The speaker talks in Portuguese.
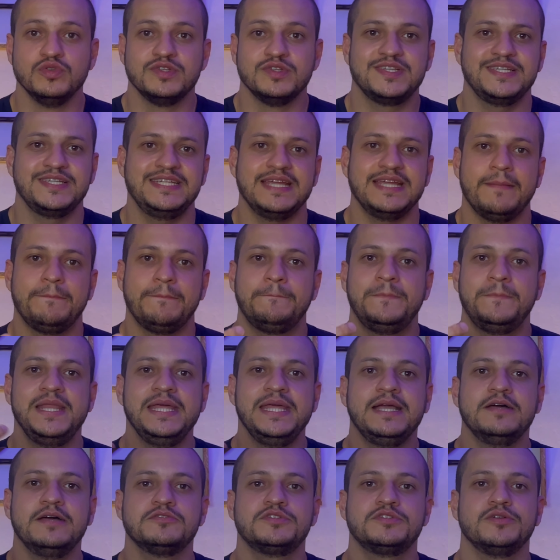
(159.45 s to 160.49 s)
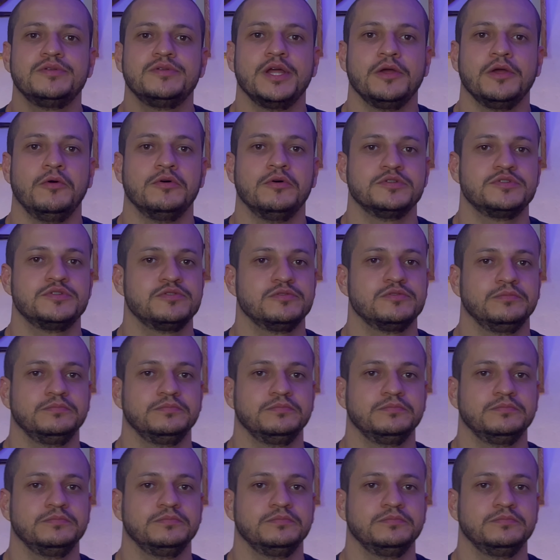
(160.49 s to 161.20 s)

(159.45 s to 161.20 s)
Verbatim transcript: se aplica ao seu negócio?